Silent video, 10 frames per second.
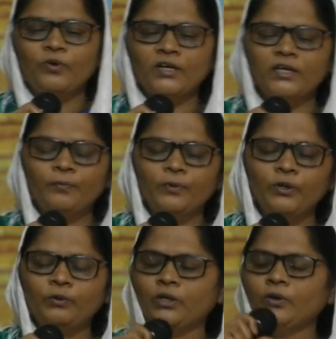వాక్య
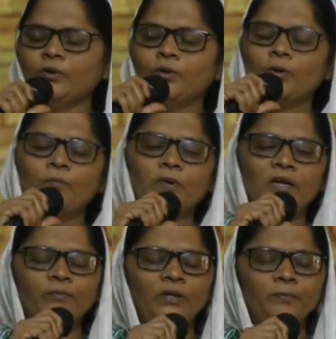పెలుగులో
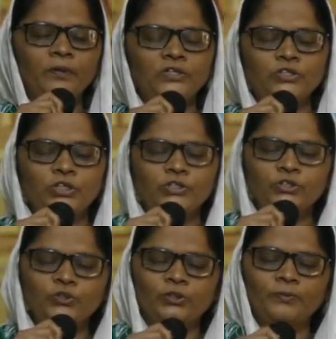మనల్ని మనం
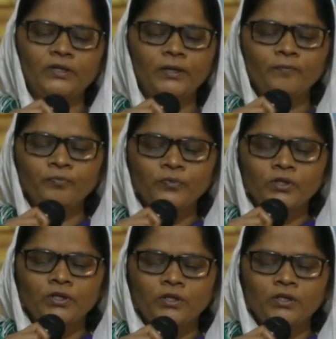పరిశీలించుకుందామండి
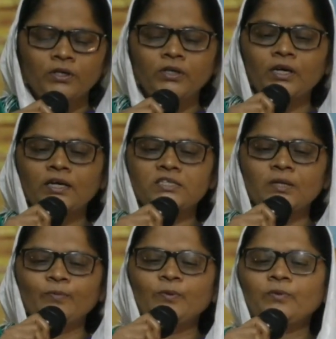ఈ యొక్క
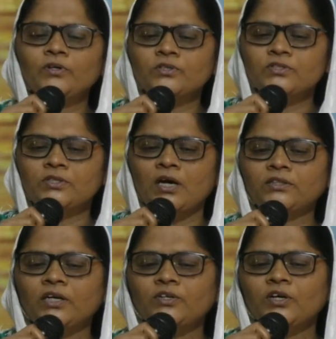సమయంలో
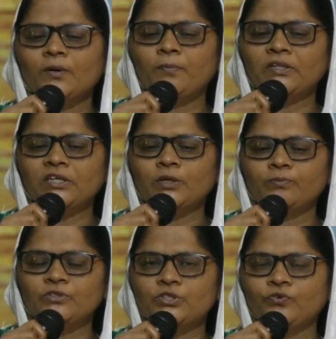సాతాను యొక్క
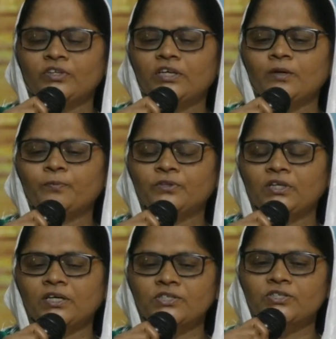బంధకం నుంచి విడుదల
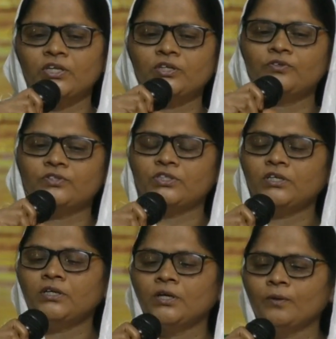పొందిన ఒక స్త్రీని
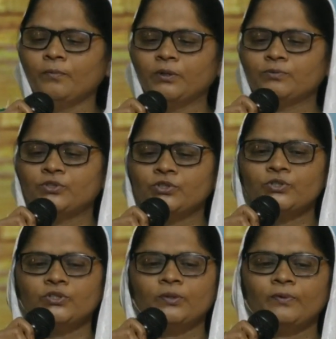గురించి మనం
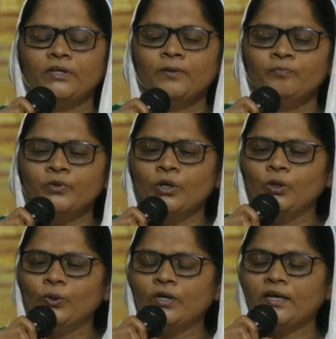చూసుకుందామండి
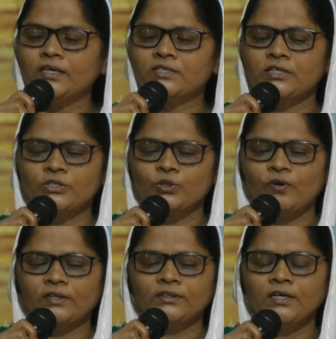లూక రాసిన
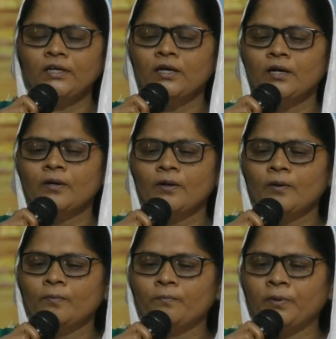సువార్త
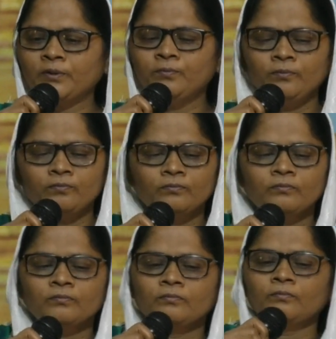పద్
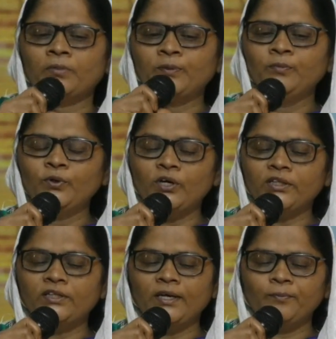పదమూడో
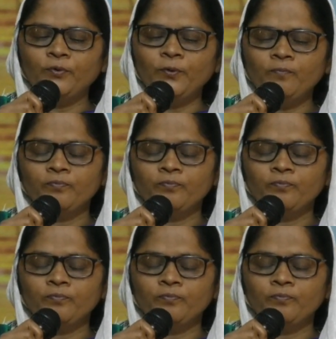అధ్యాయము